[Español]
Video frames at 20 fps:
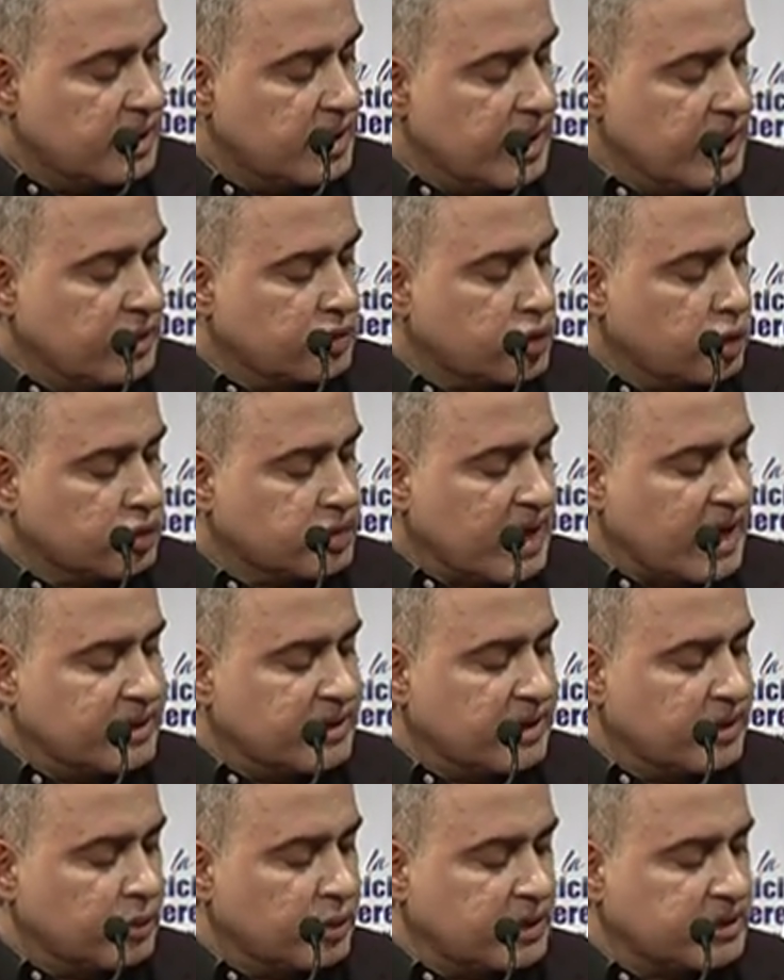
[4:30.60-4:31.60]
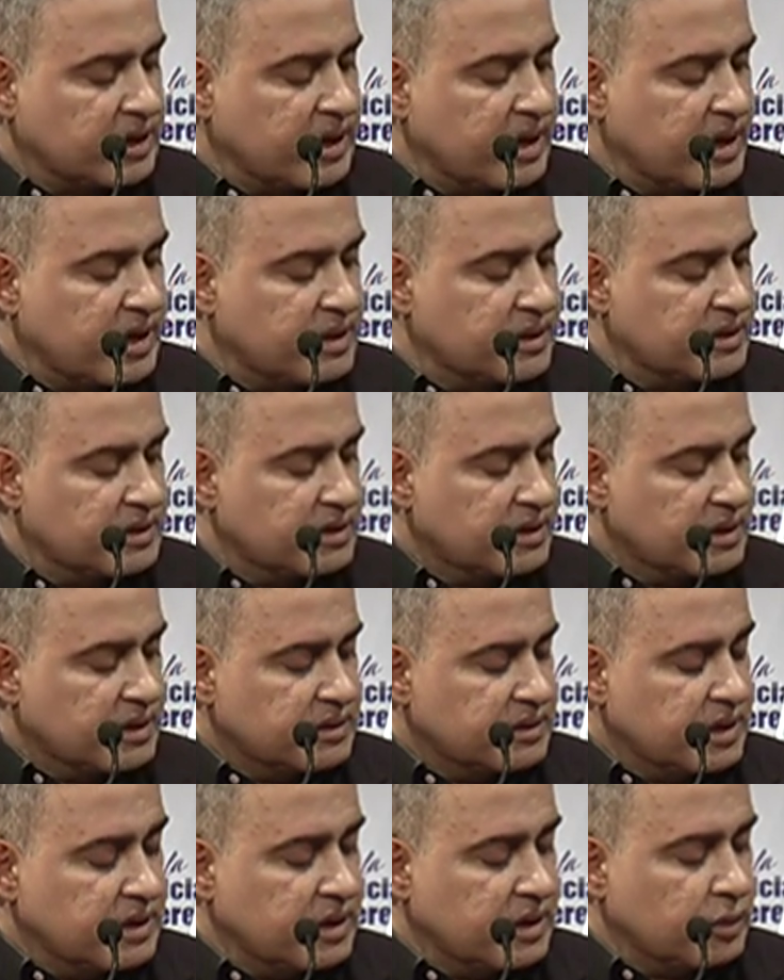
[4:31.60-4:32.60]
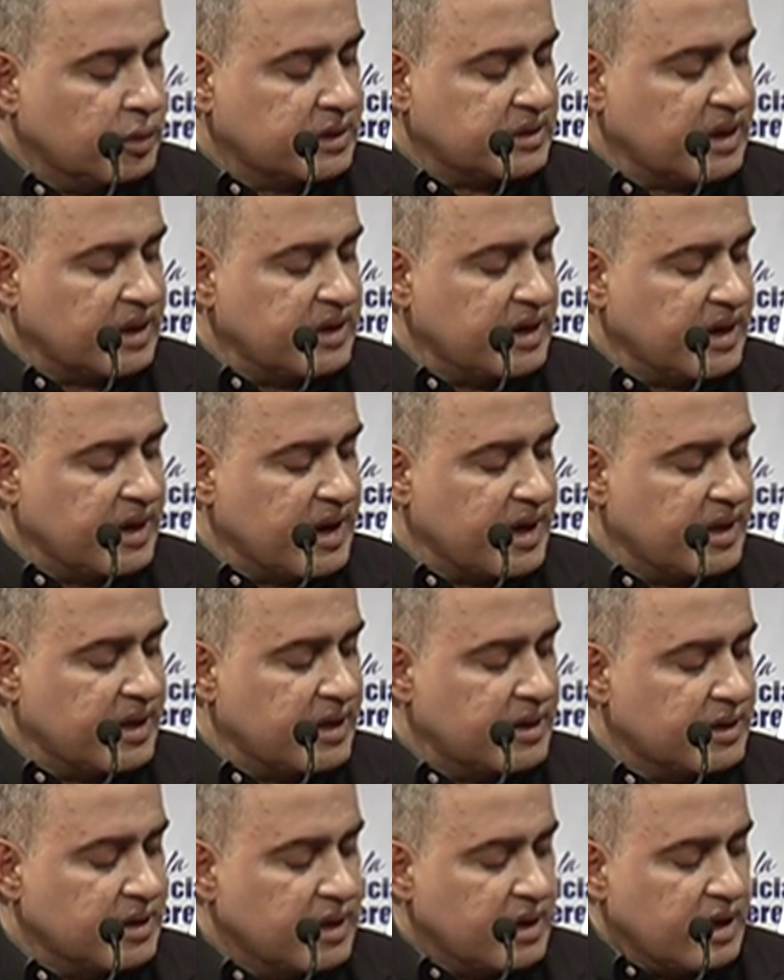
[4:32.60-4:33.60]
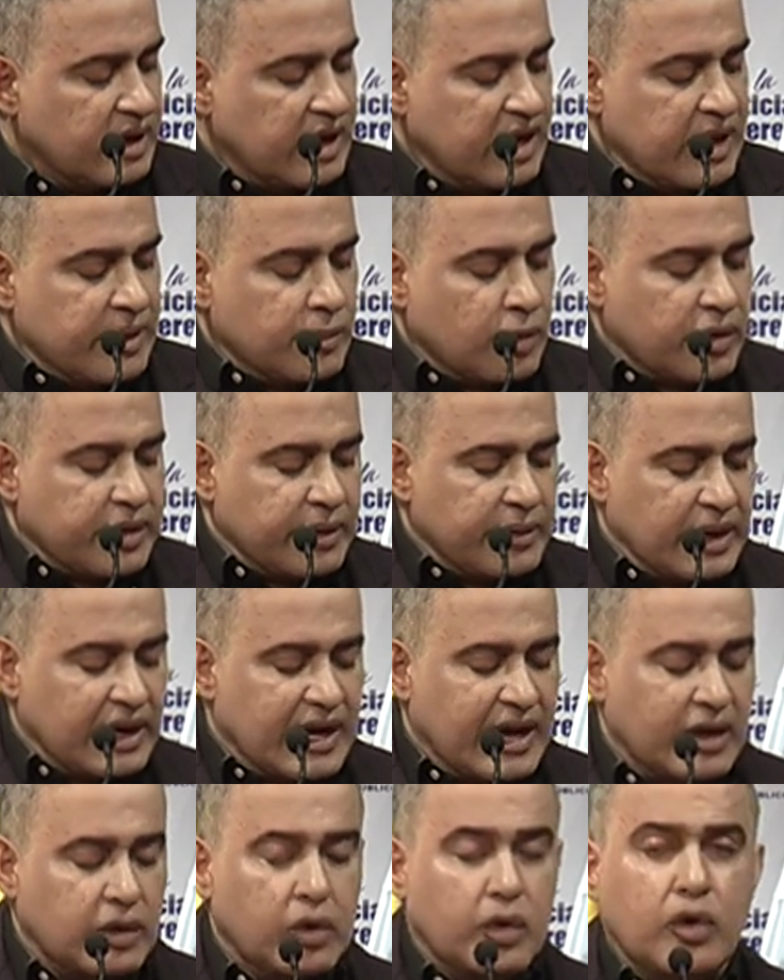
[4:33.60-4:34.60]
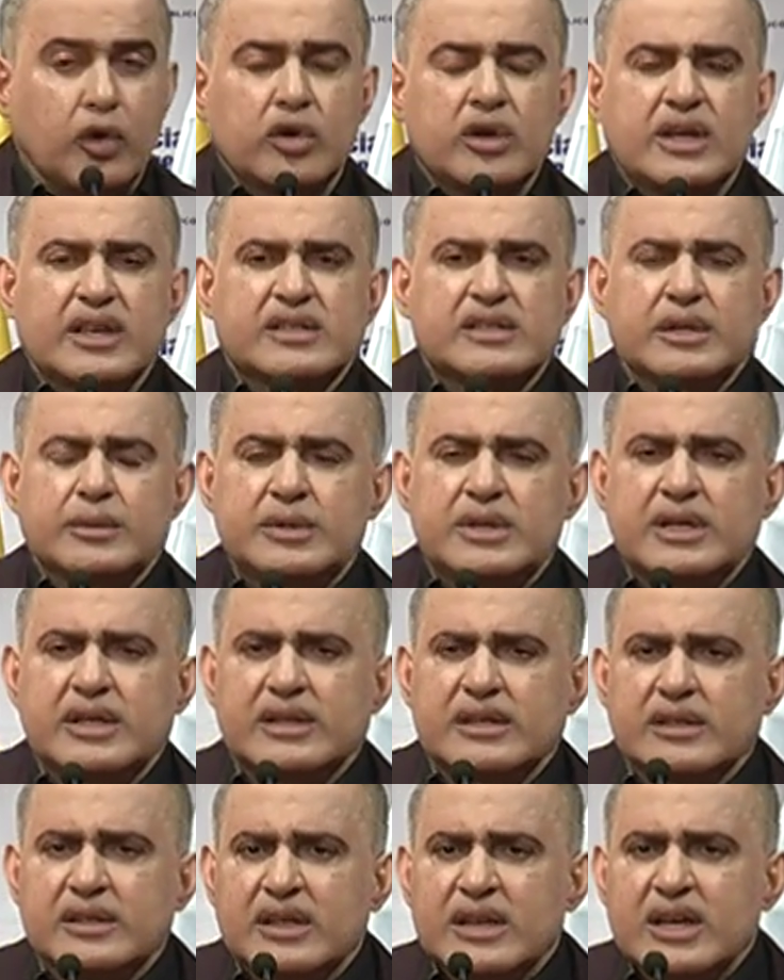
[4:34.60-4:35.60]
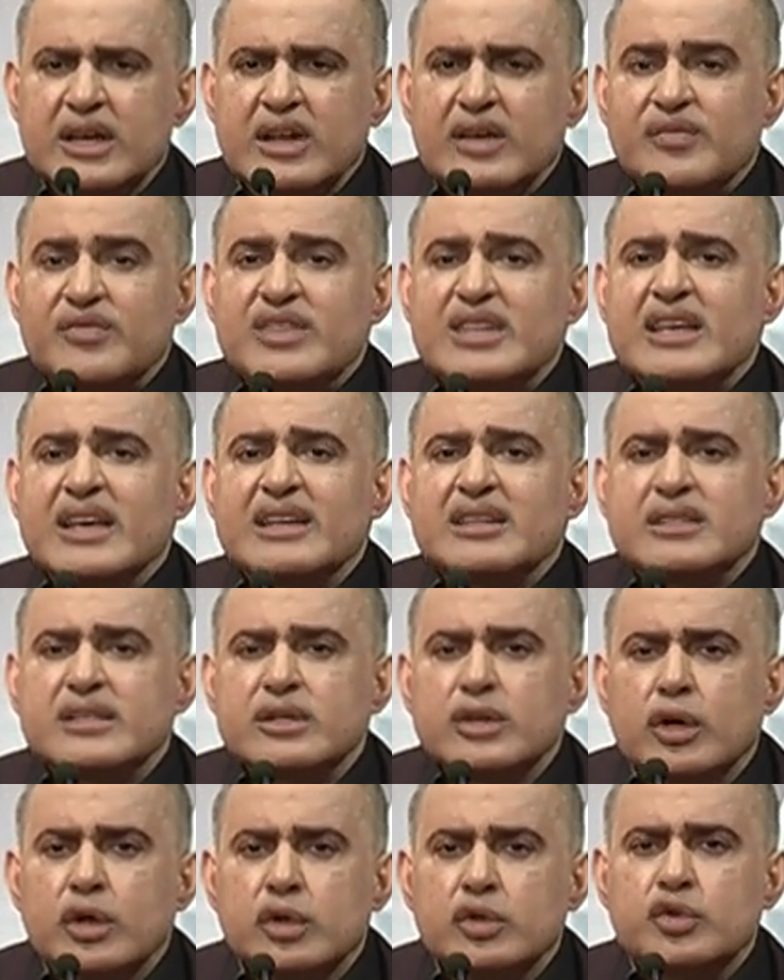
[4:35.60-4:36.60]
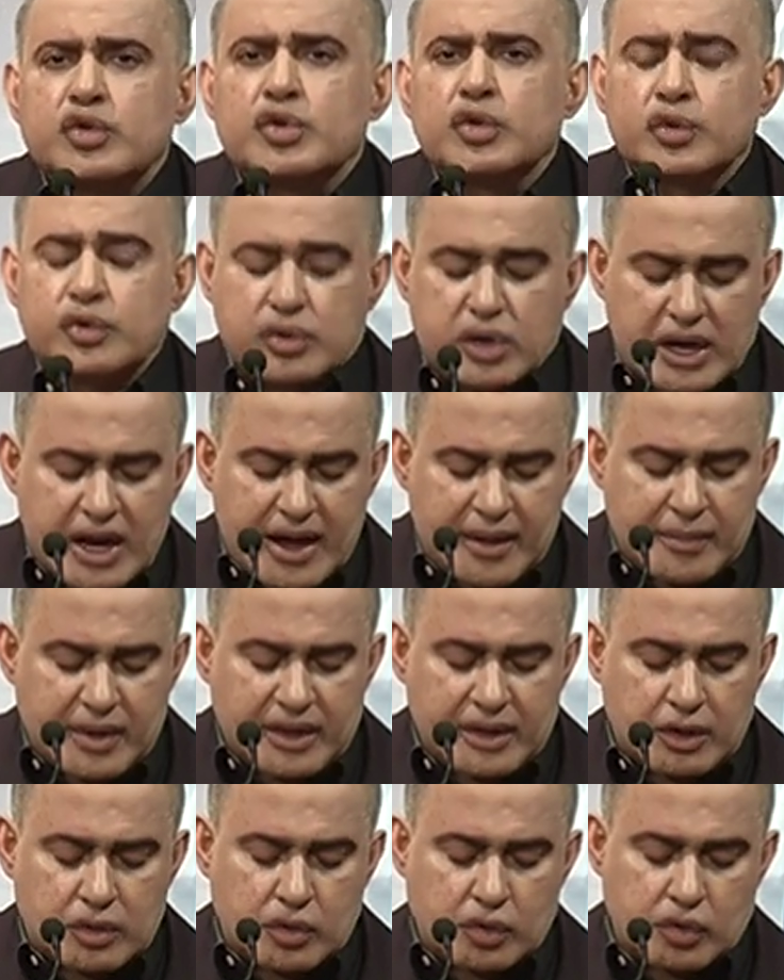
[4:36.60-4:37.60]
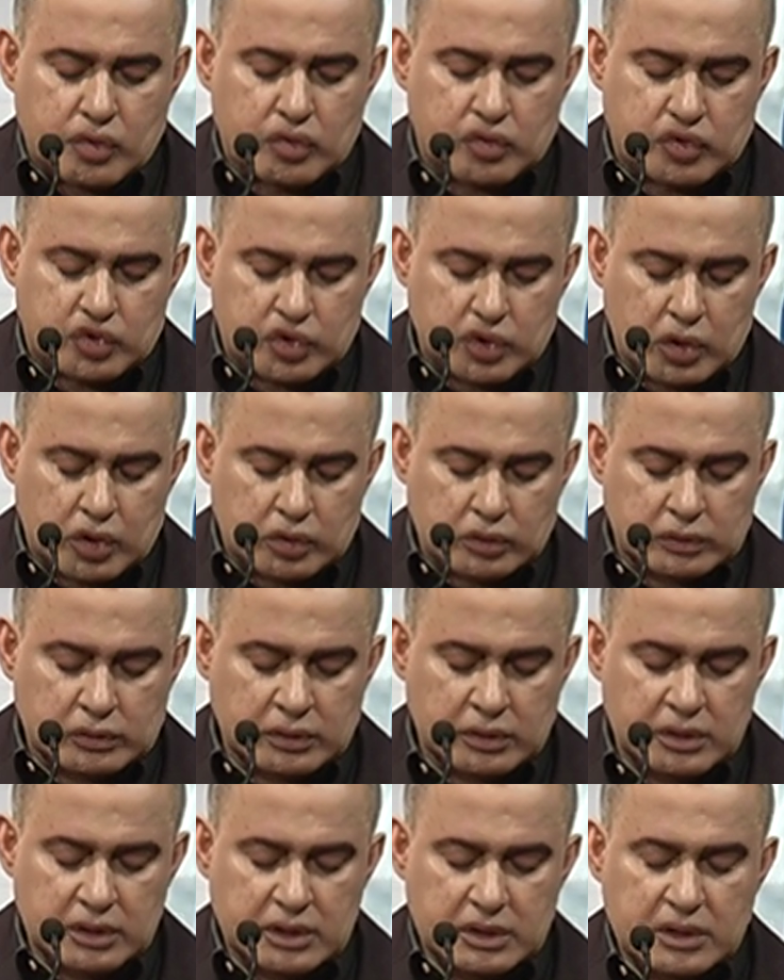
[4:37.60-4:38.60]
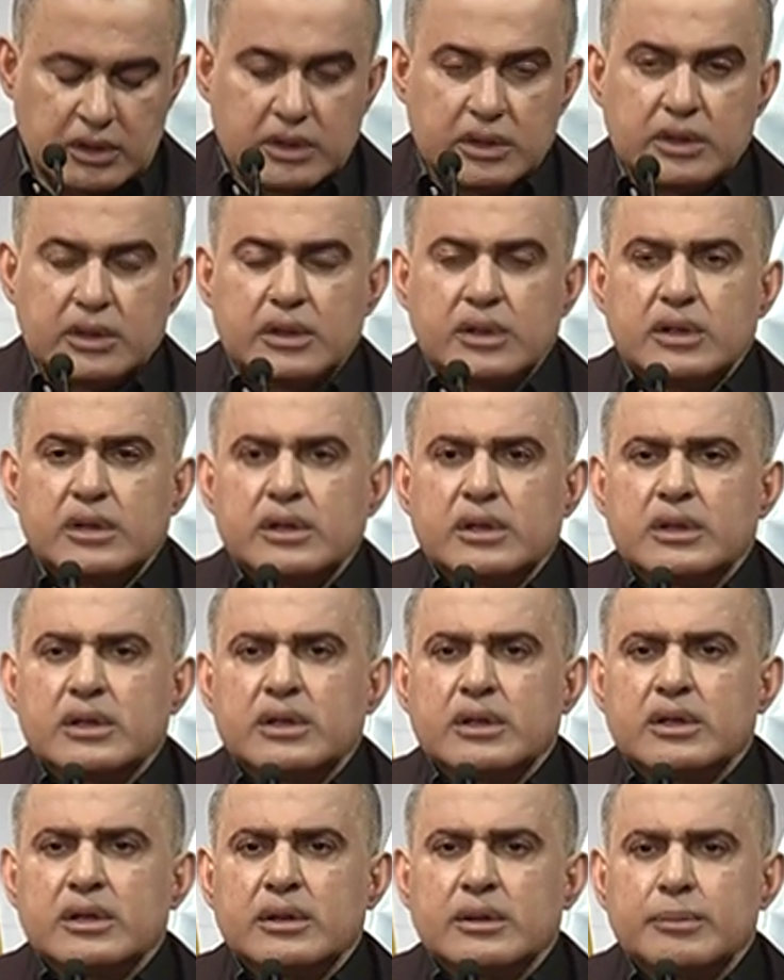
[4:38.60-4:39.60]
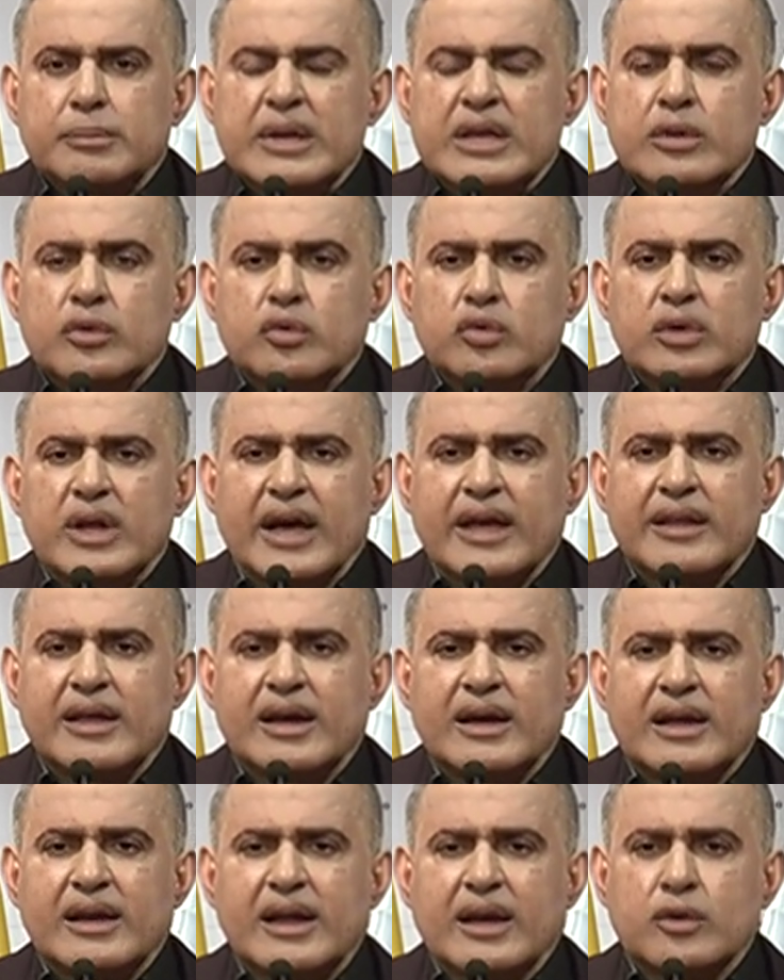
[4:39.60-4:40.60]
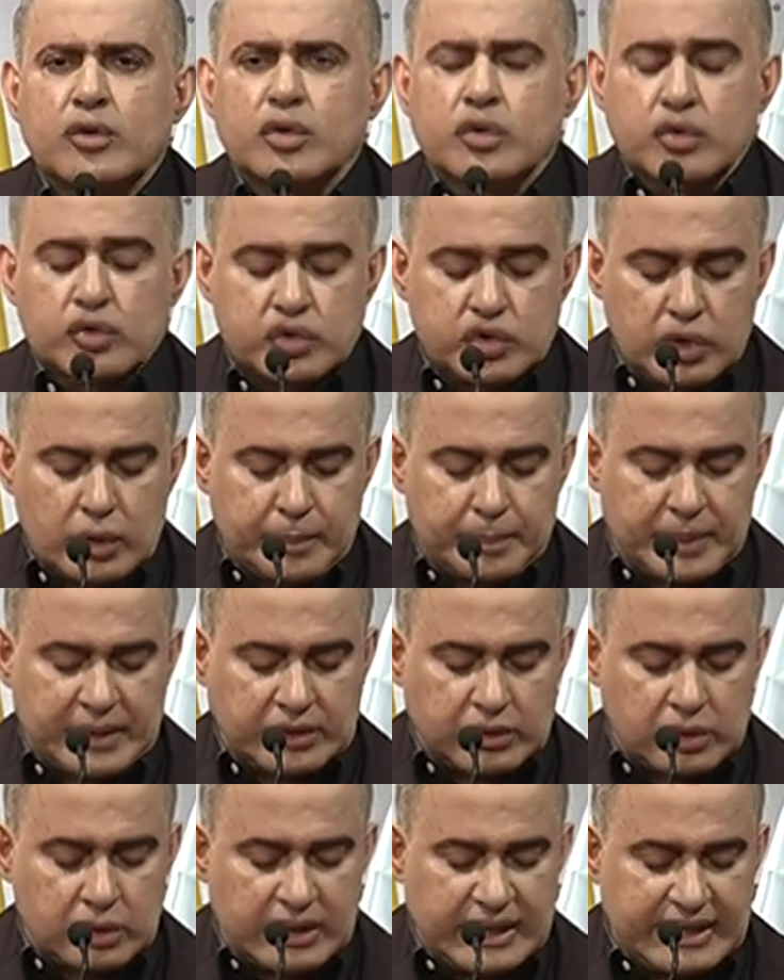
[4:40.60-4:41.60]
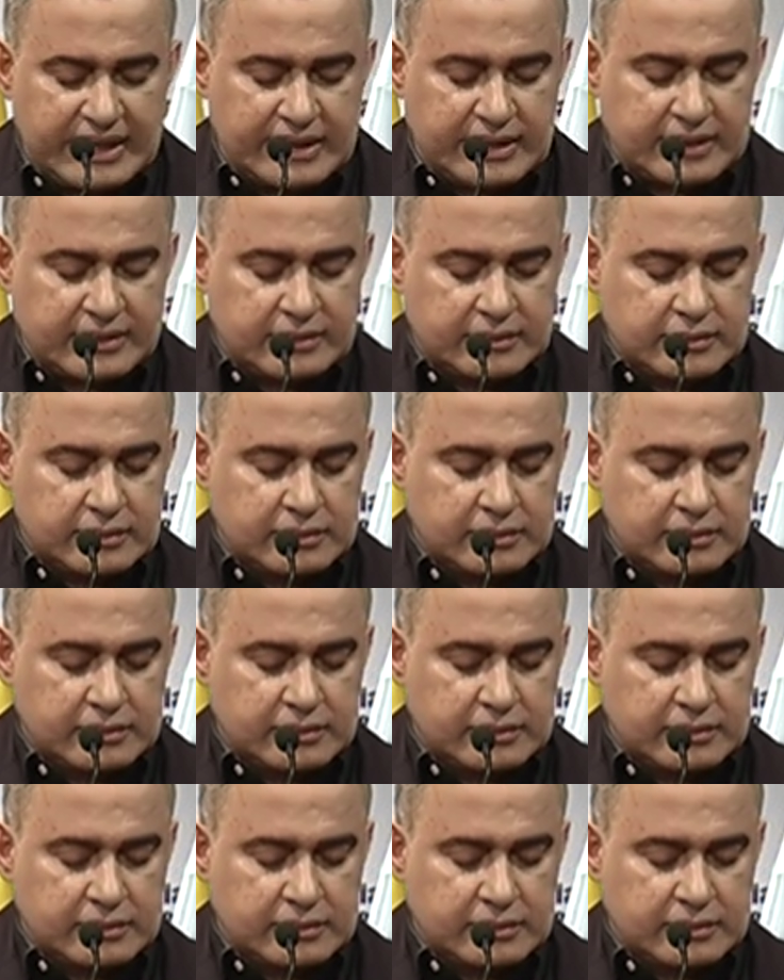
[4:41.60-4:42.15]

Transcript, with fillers: En total, de nuestra, desde nuestra llegada, hemos develado, óigase bien, 18 tramas de corrupción vinculadas a la corrupción petrolera,